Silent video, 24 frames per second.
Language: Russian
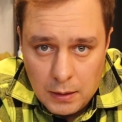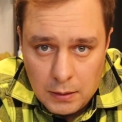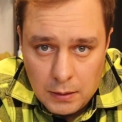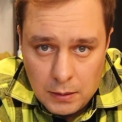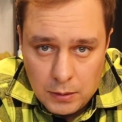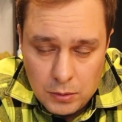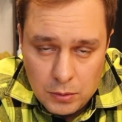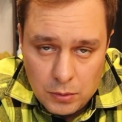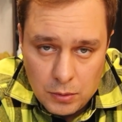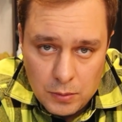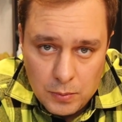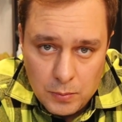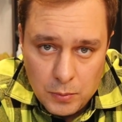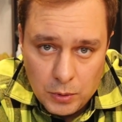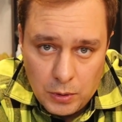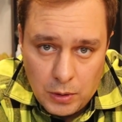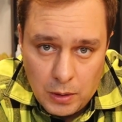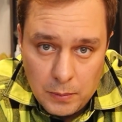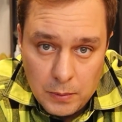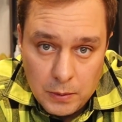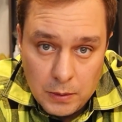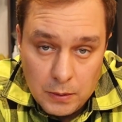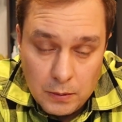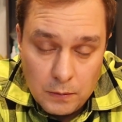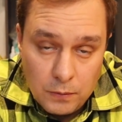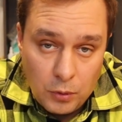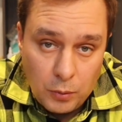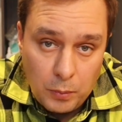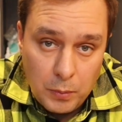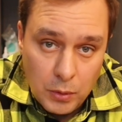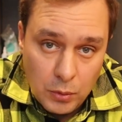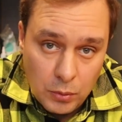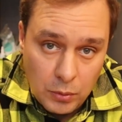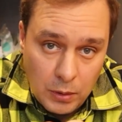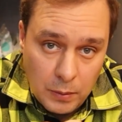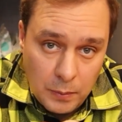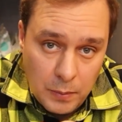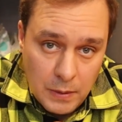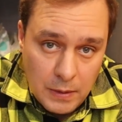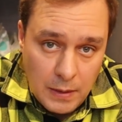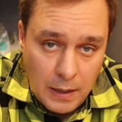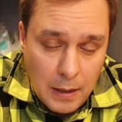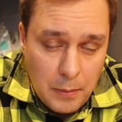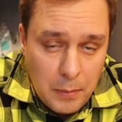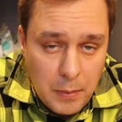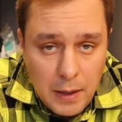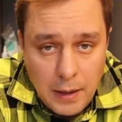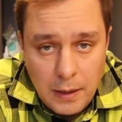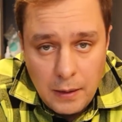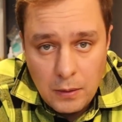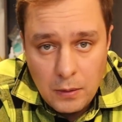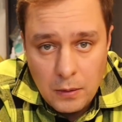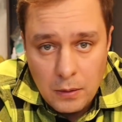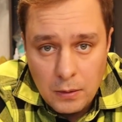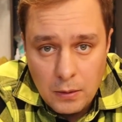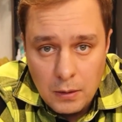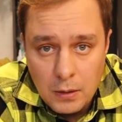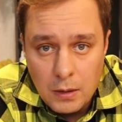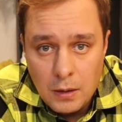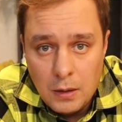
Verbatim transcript: Так что смотрим, это двухминутка без Ромарио.